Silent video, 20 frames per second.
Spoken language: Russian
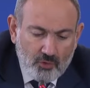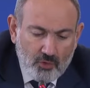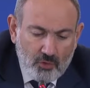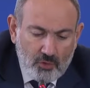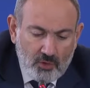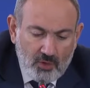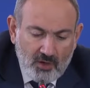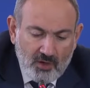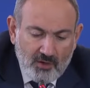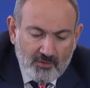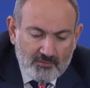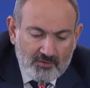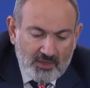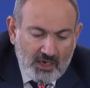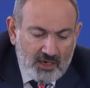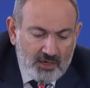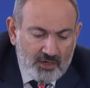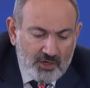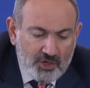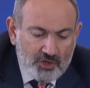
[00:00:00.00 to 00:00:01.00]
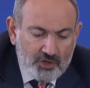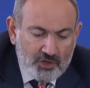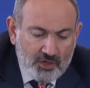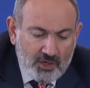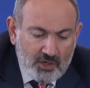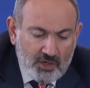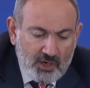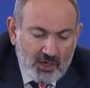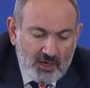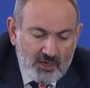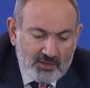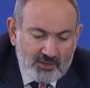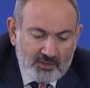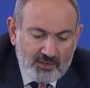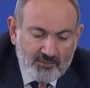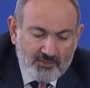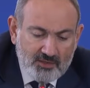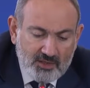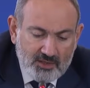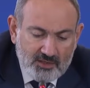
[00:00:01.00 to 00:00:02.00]
роль в дальнейших
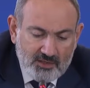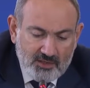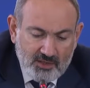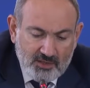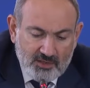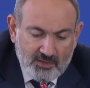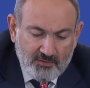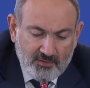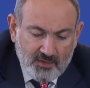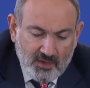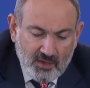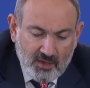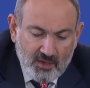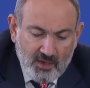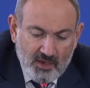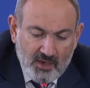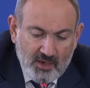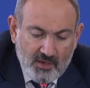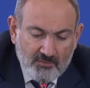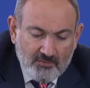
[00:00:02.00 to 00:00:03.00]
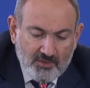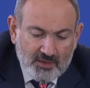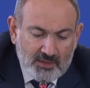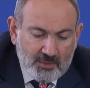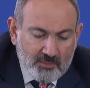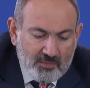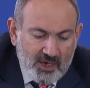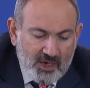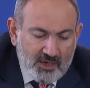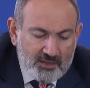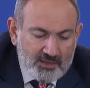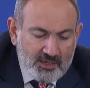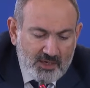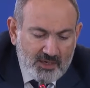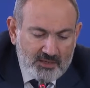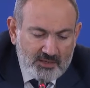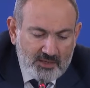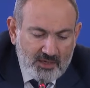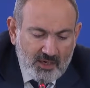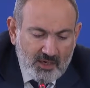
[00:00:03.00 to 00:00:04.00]
коллективных действиях. В этом
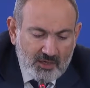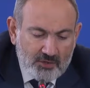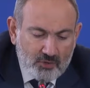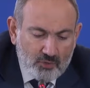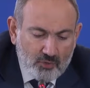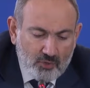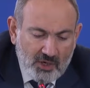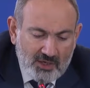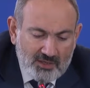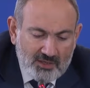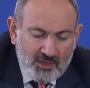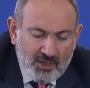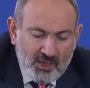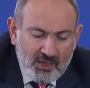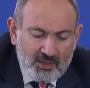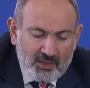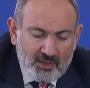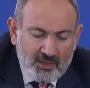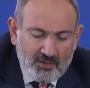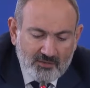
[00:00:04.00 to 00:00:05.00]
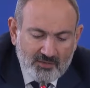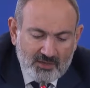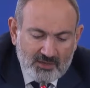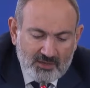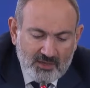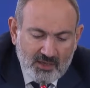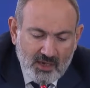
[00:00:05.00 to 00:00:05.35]
контексте хочу отреагировать